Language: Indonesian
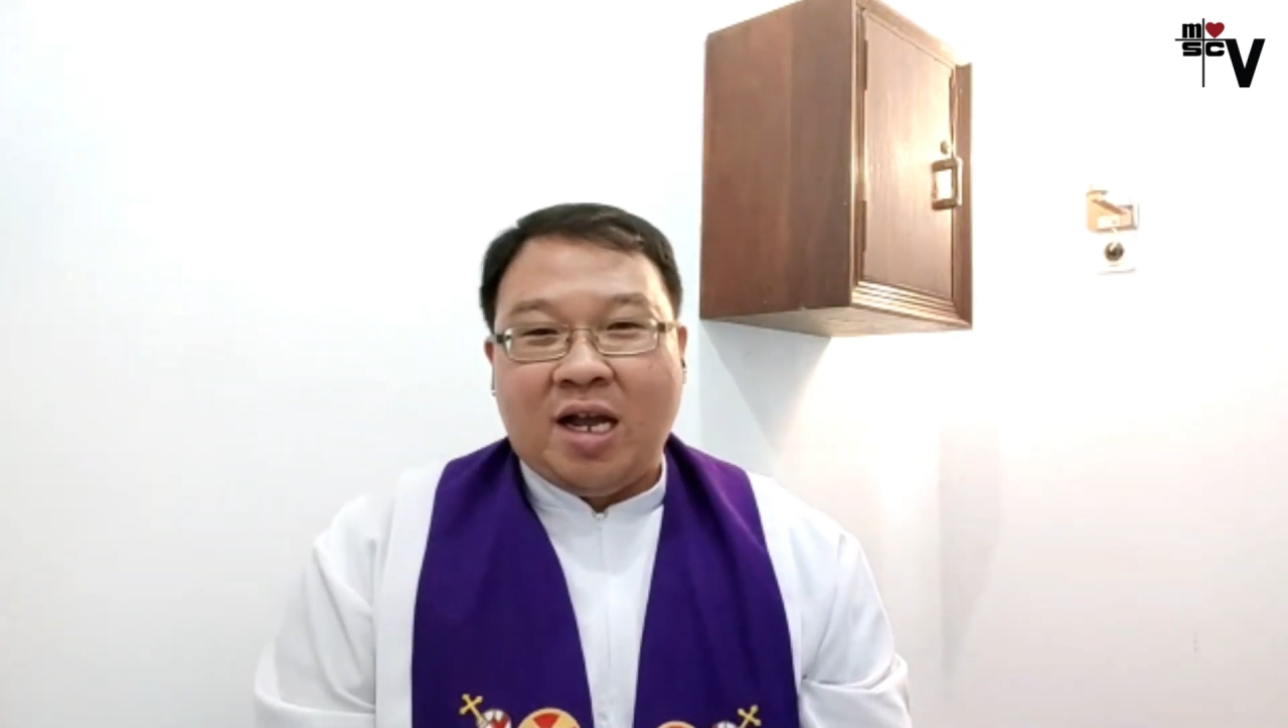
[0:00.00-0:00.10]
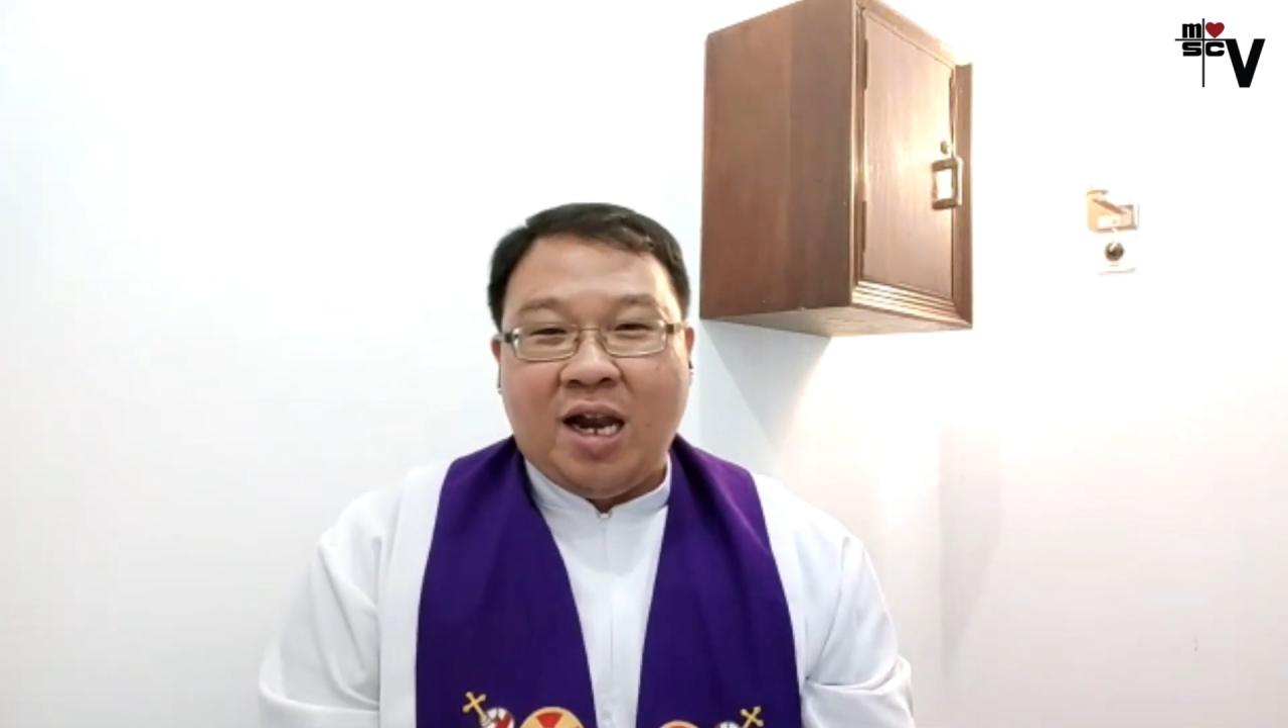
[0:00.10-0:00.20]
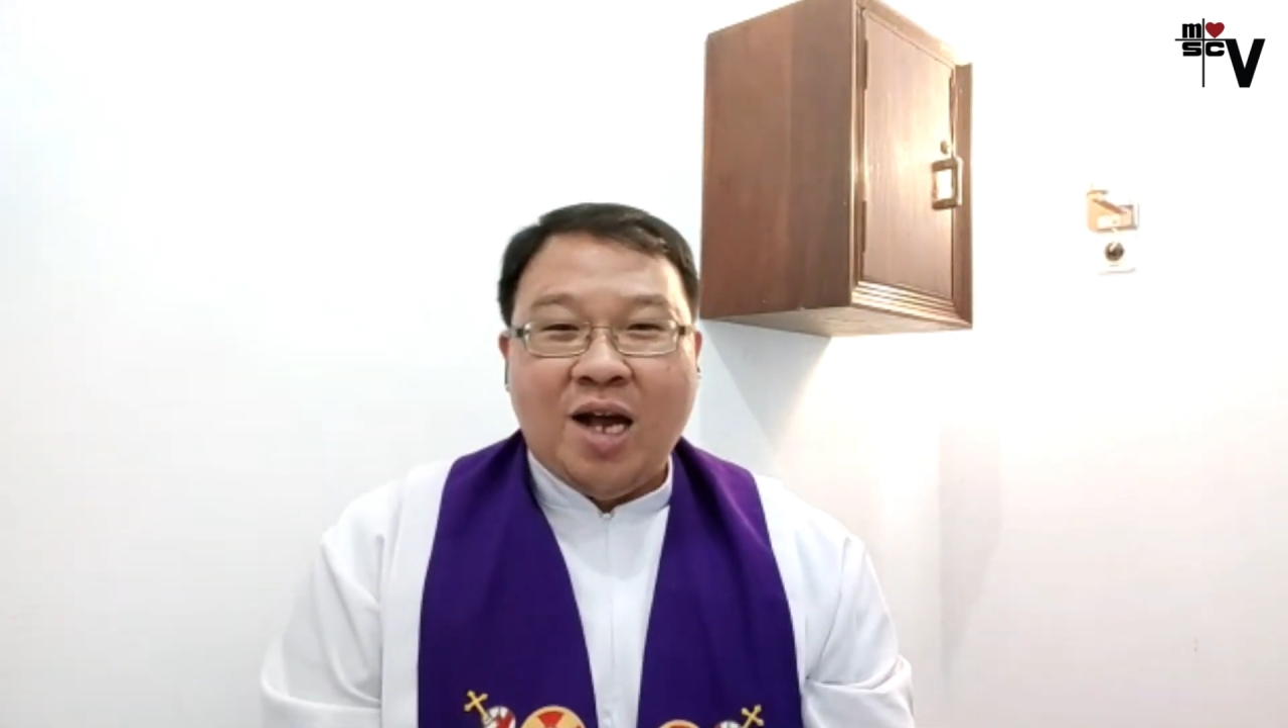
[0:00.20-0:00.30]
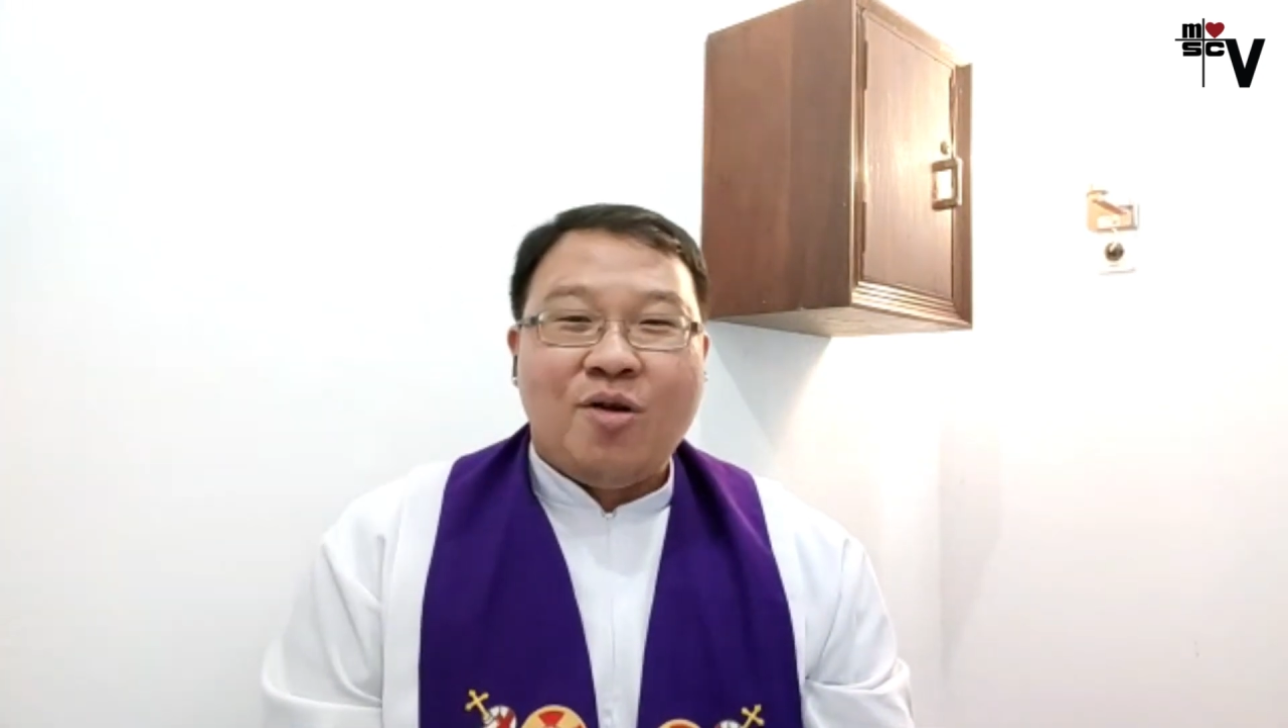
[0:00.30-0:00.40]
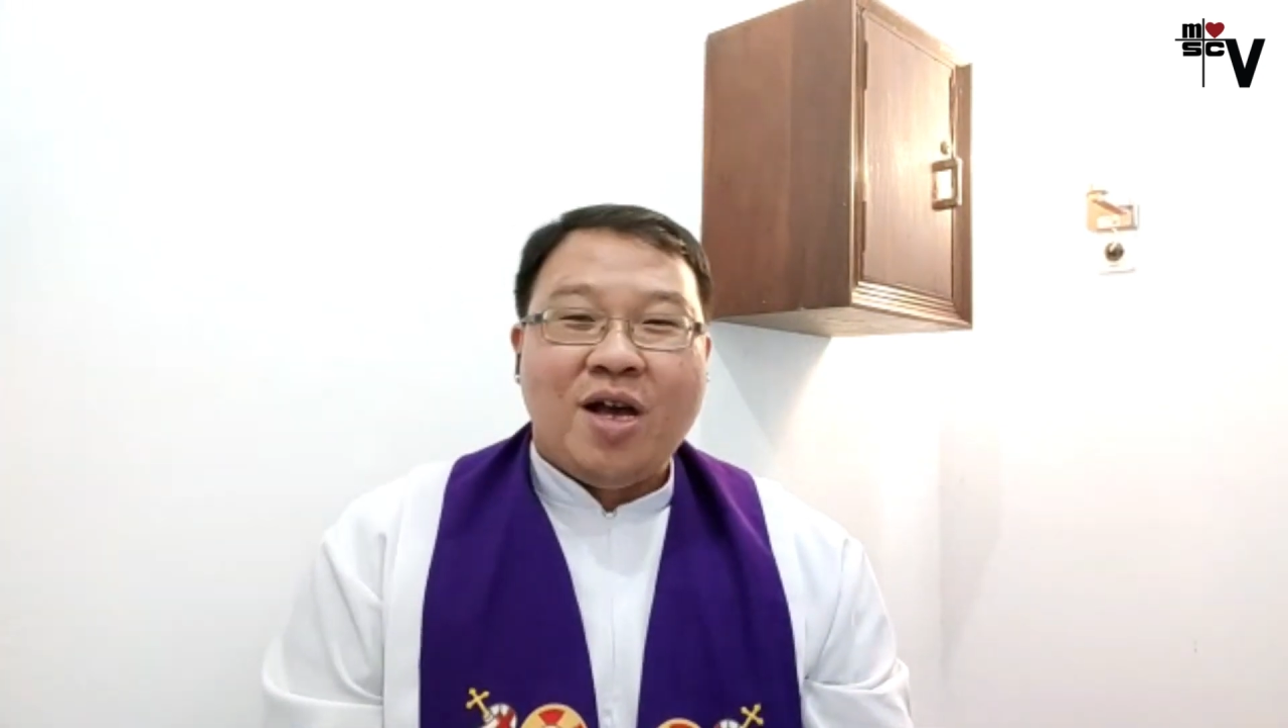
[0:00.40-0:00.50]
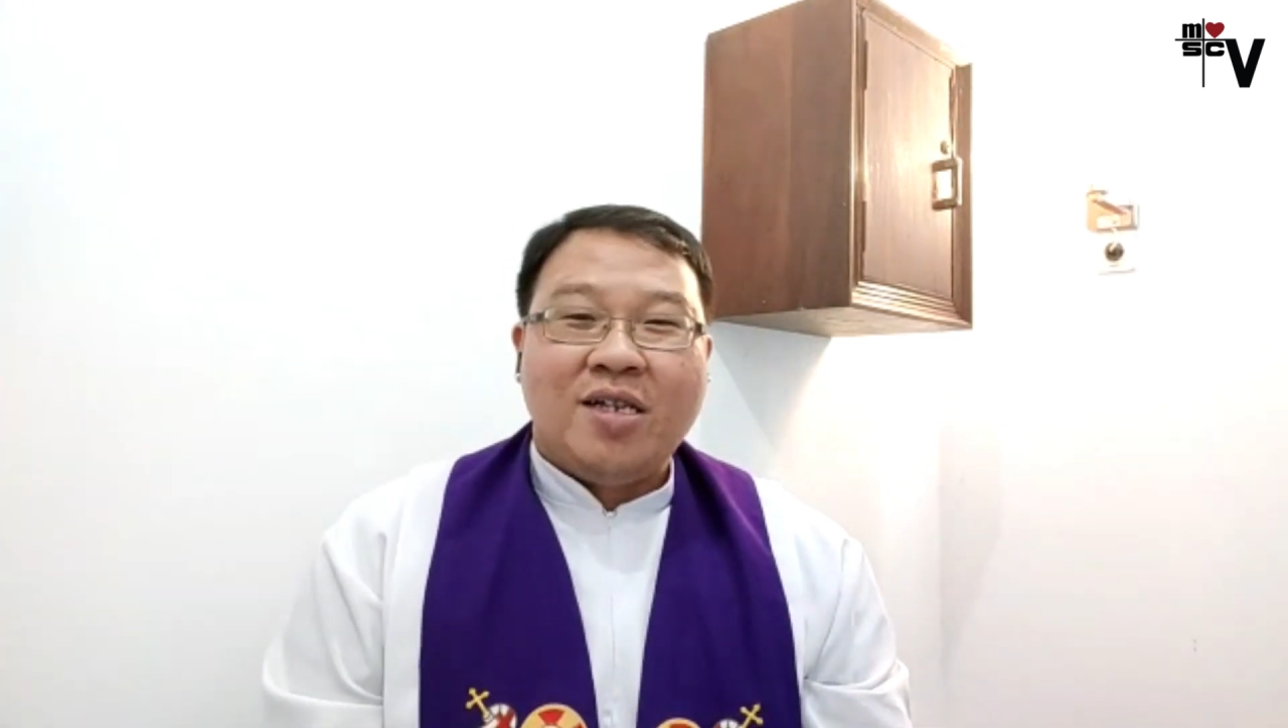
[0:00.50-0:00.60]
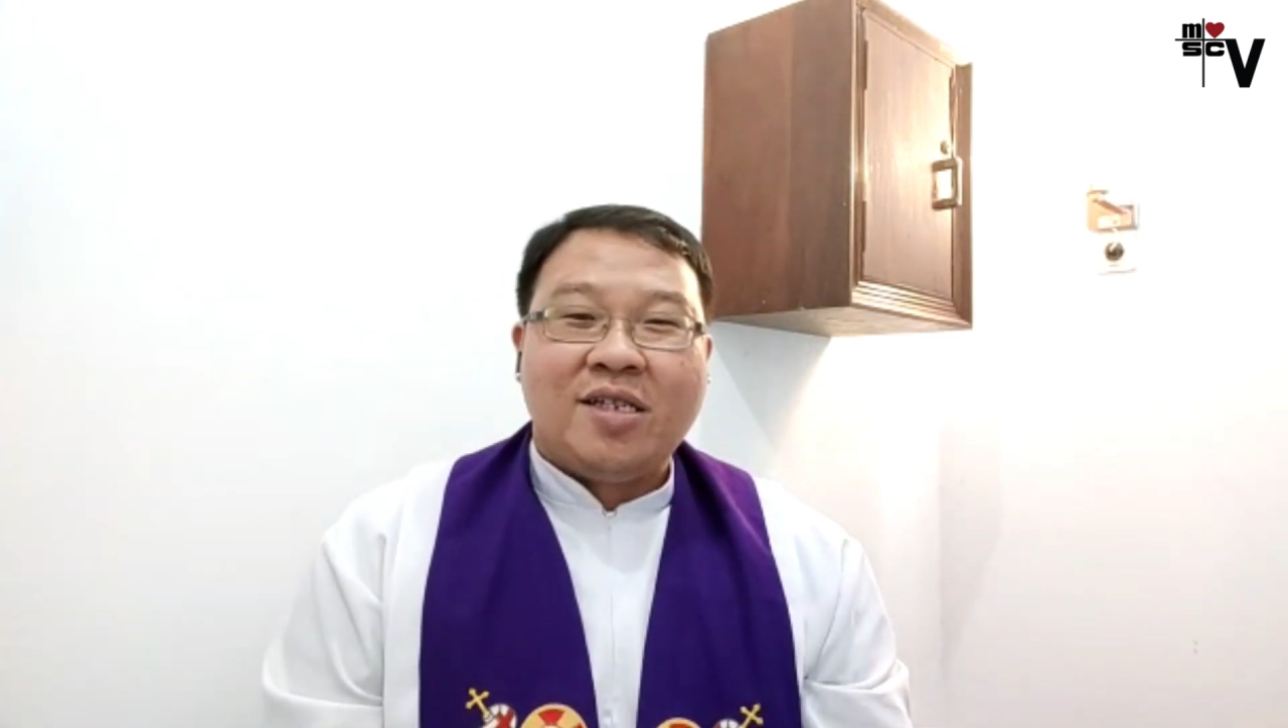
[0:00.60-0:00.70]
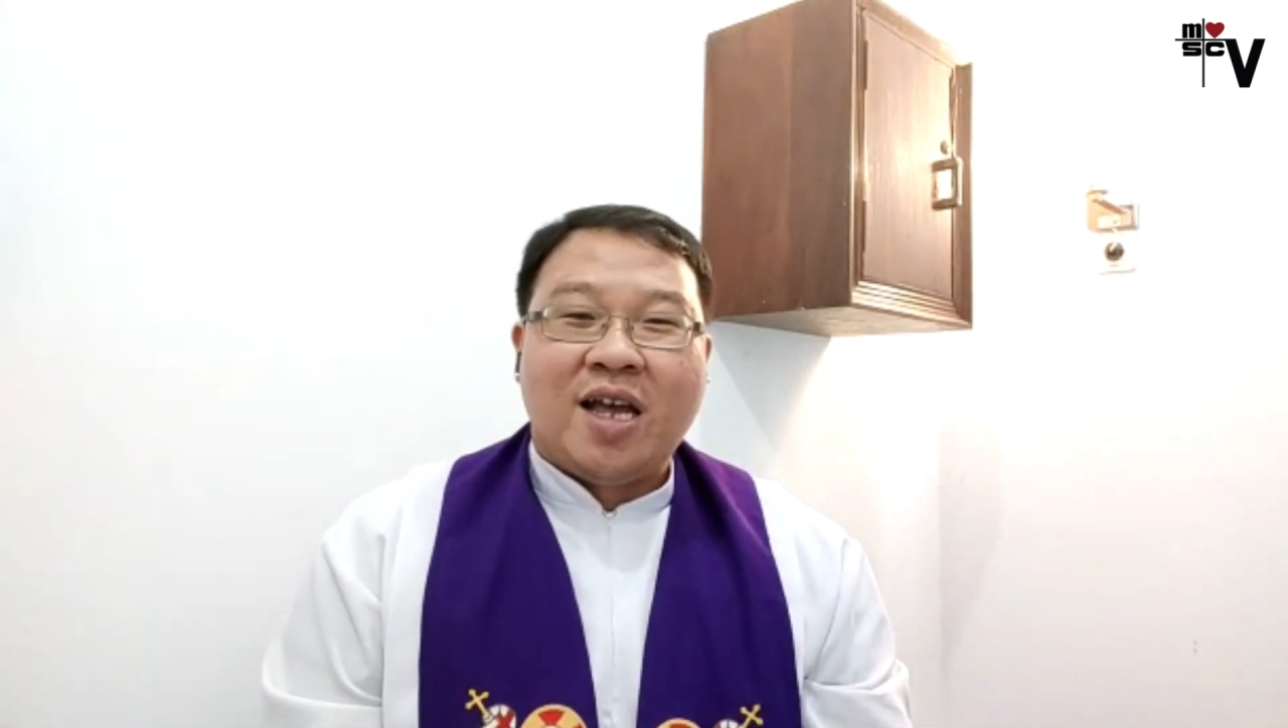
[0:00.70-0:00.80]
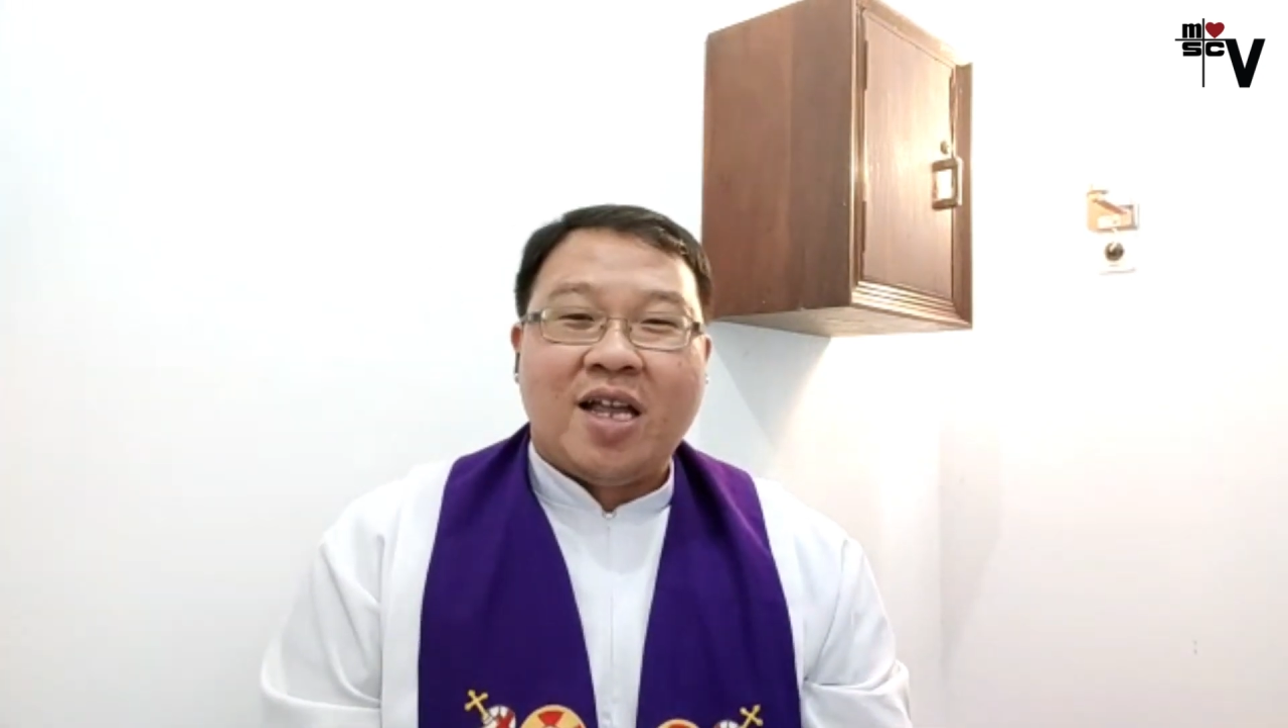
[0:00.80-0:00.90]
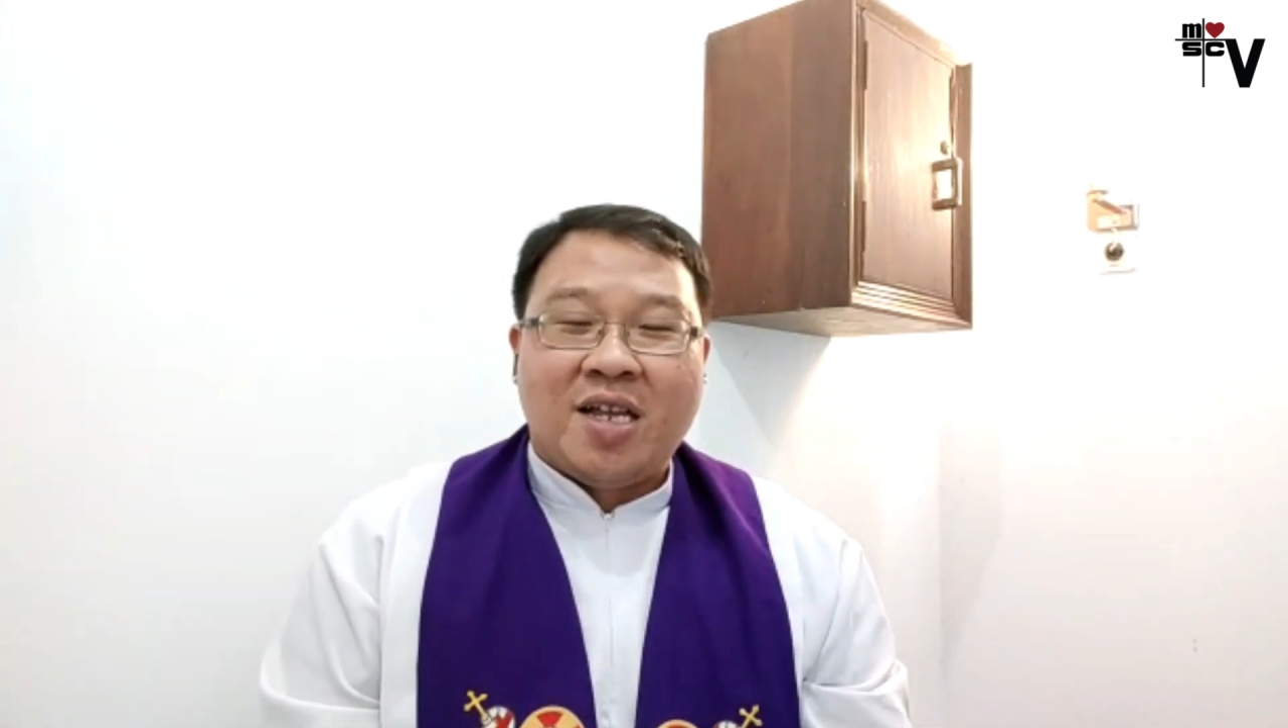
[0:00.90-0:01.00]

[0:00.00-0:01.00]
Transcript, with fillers: Lagu yang saya